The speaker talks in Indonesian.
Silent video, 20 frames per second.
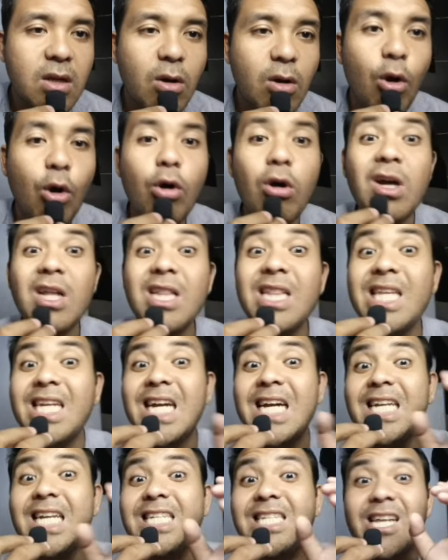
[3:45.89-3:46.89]
oh
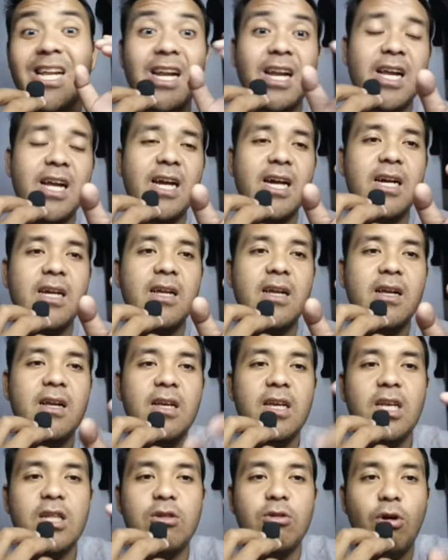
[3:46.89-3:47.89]
ketika diserang
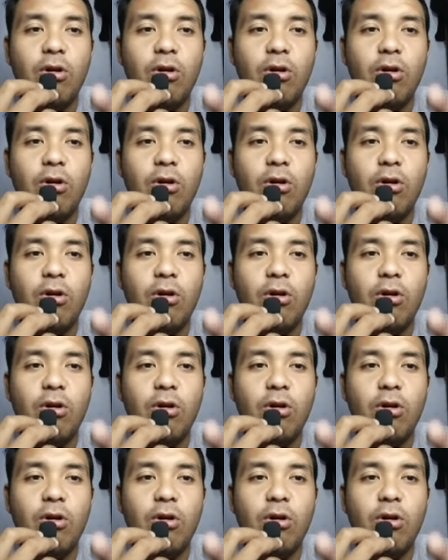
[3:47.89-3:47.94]
itu